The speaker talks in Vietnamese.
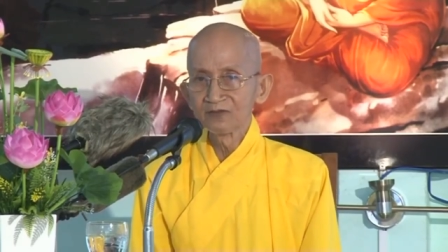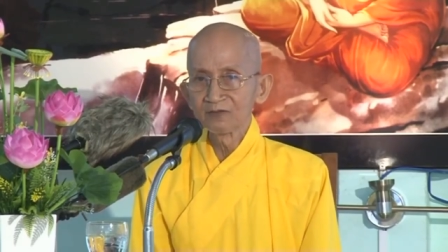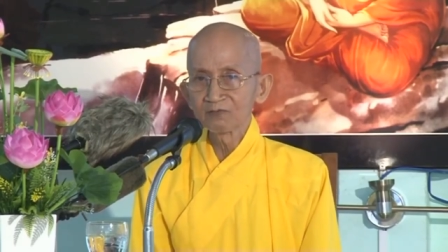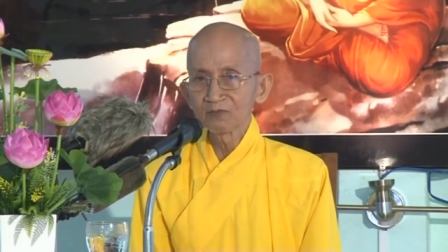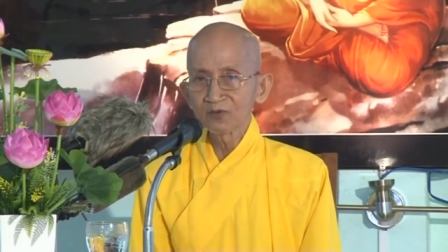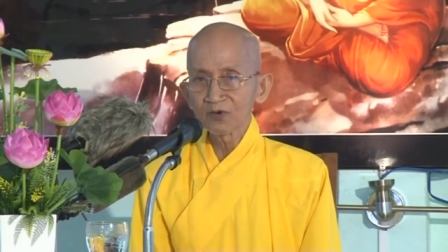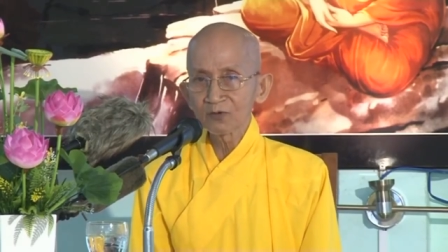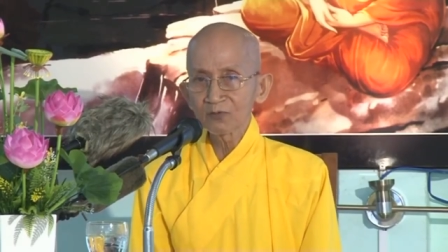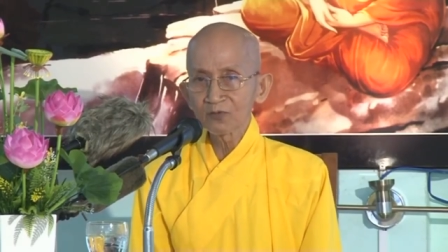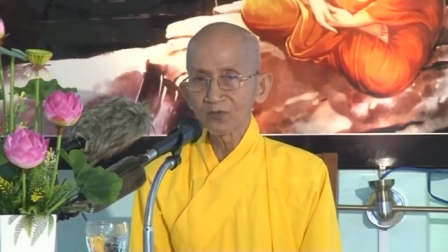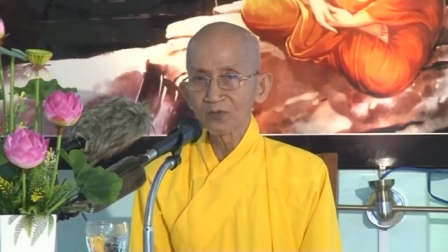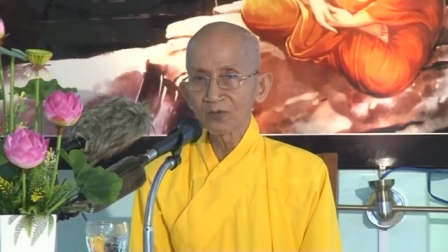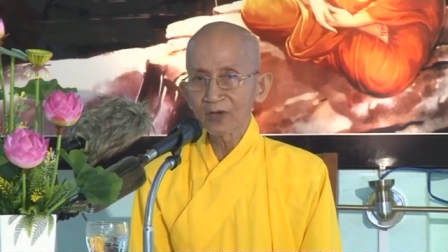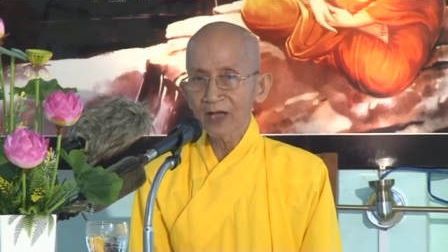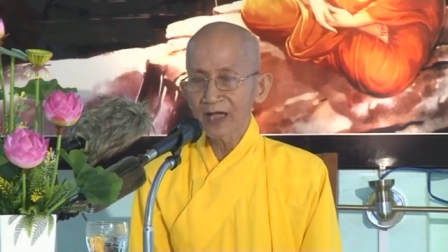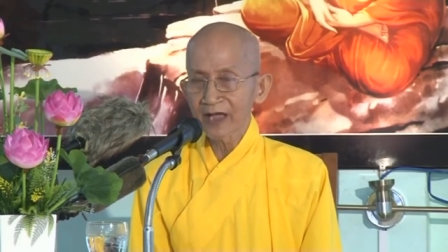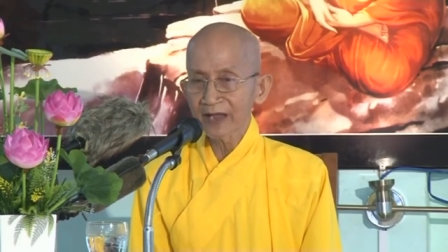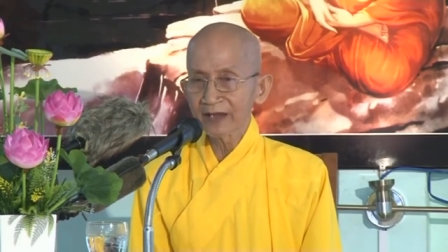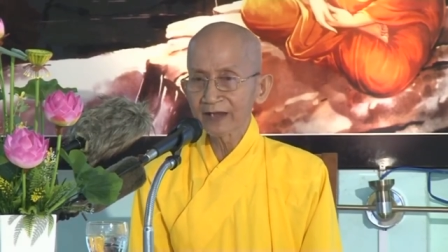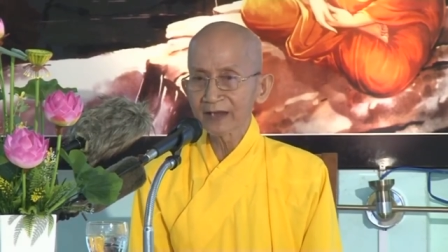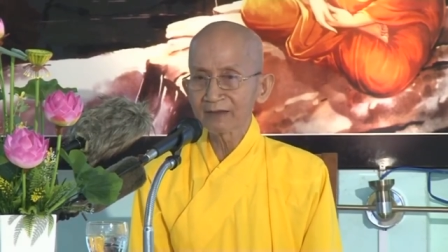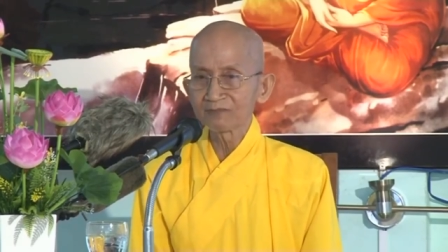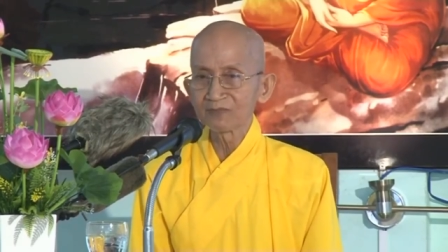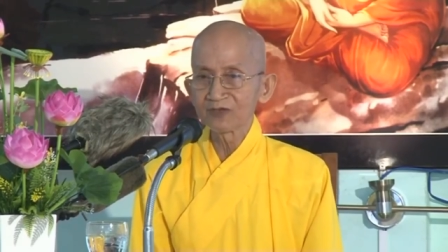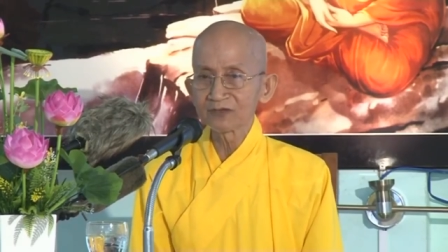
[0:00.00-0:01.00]
nhưng mà rốt cuộc
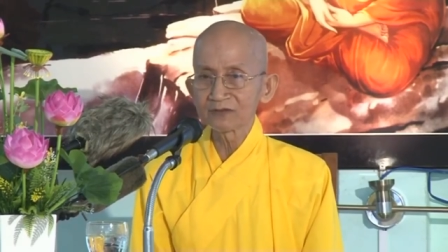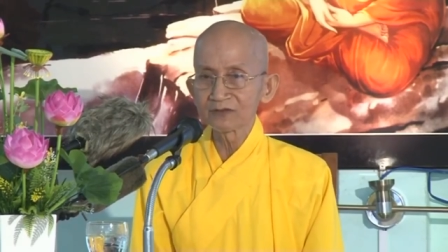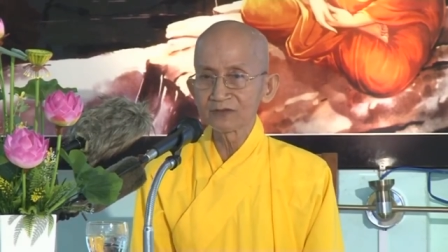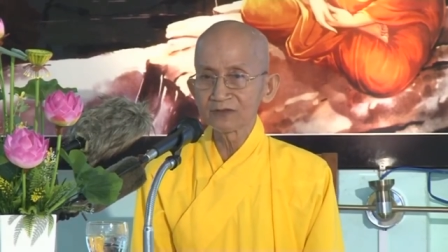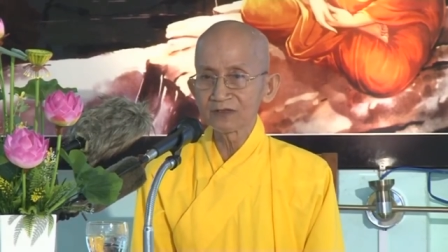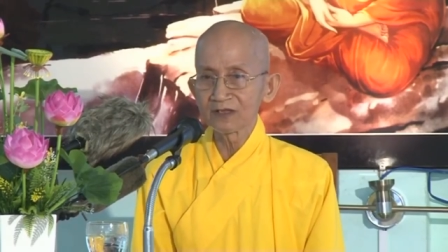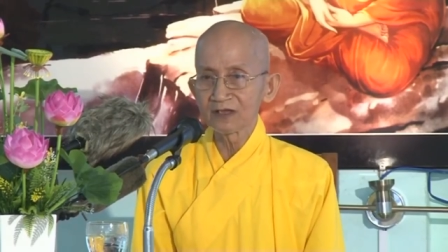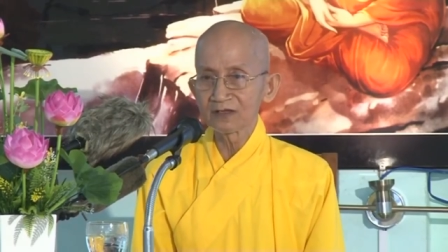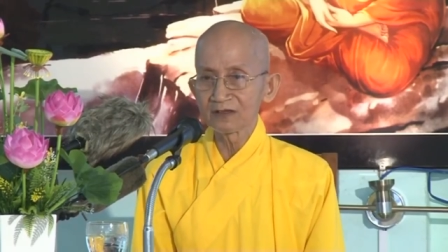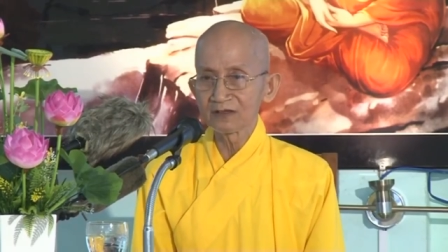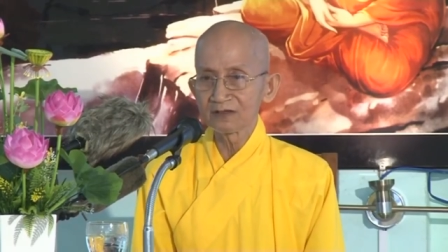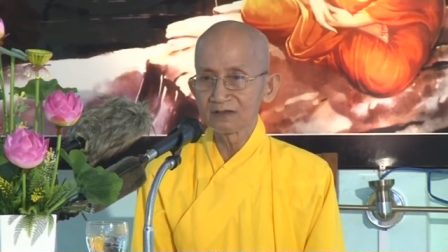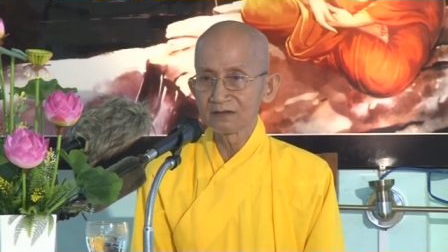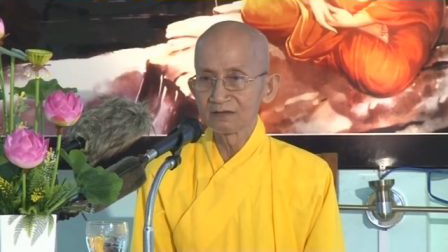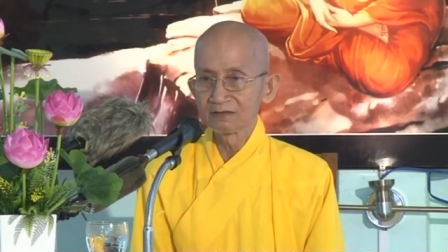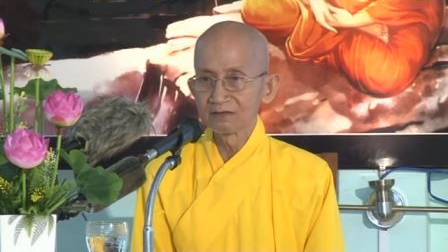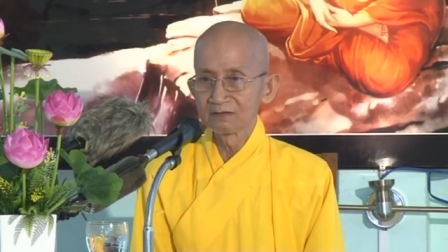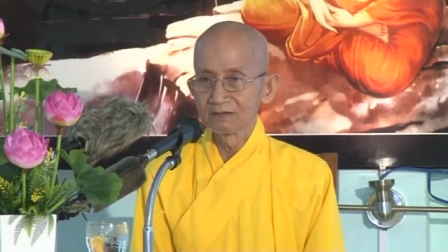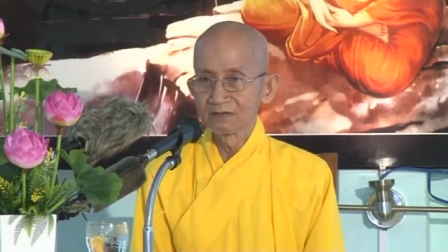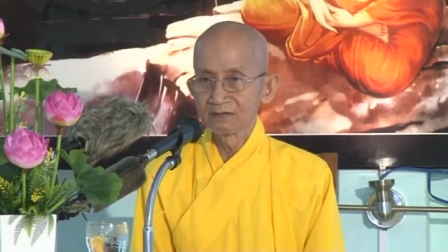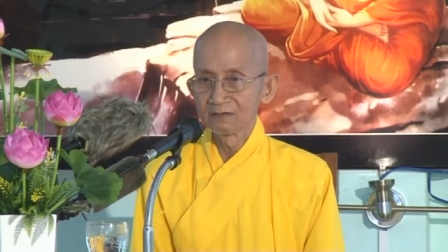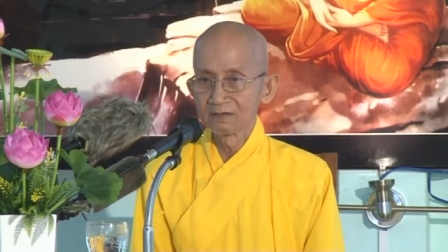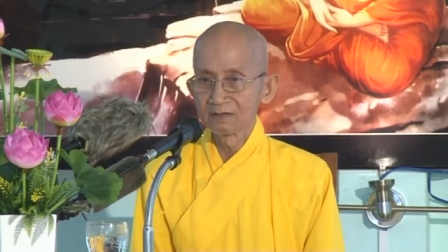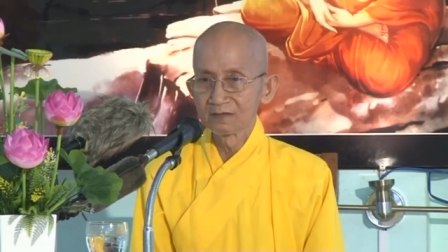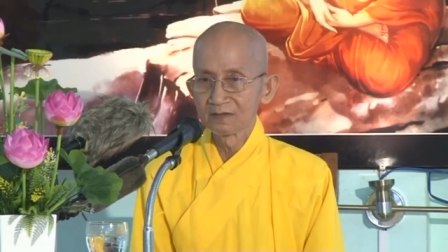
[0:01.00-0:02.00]
ai làm được những gì